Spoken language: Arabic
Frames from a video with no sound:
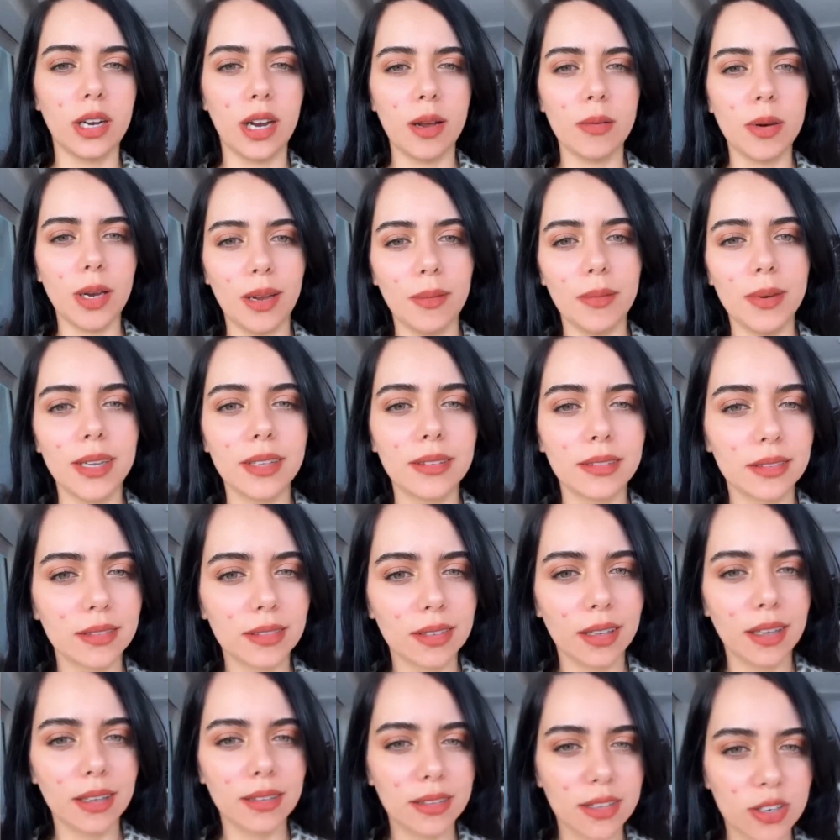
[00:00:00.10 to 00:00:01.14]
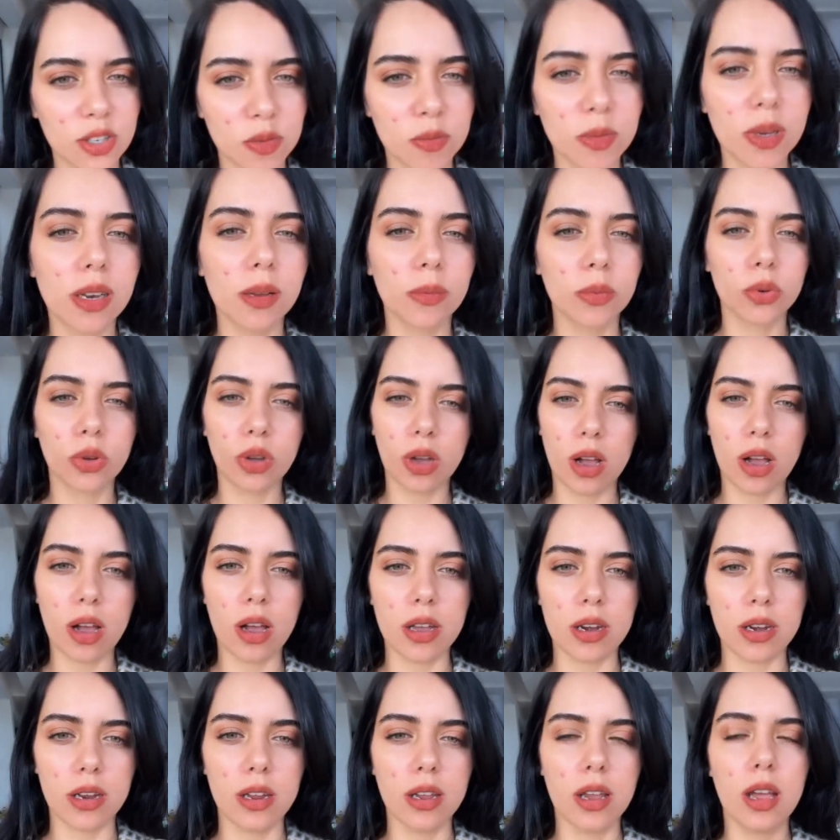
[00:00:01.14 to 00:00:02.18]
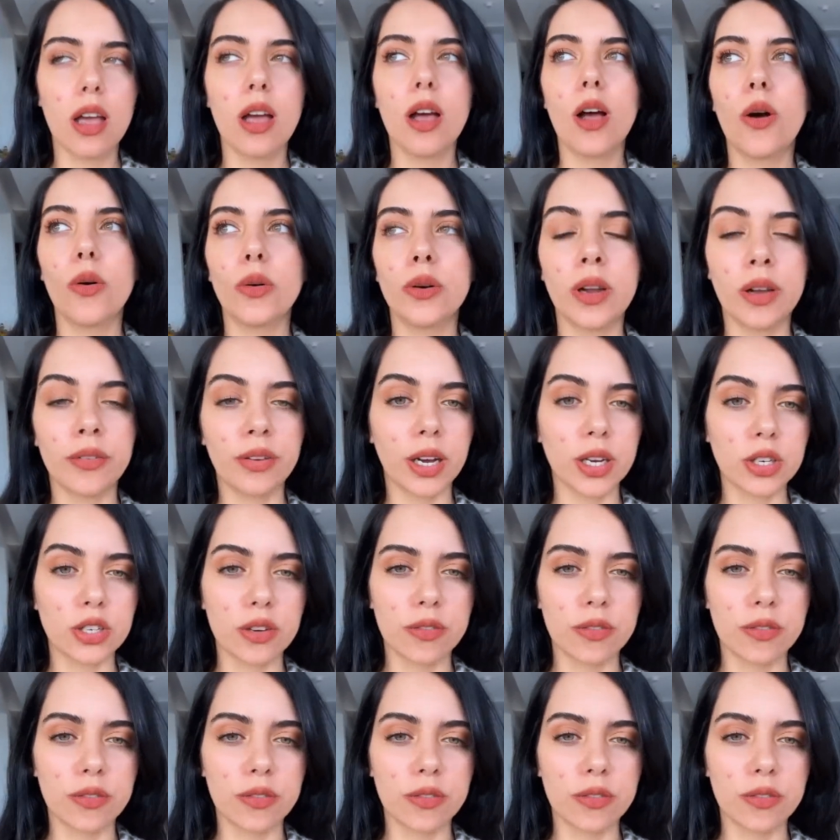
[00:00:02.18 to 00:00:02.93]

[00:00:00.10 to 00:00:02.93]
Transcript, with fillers: عامله عمليه تجميل لمنخاري ونافخه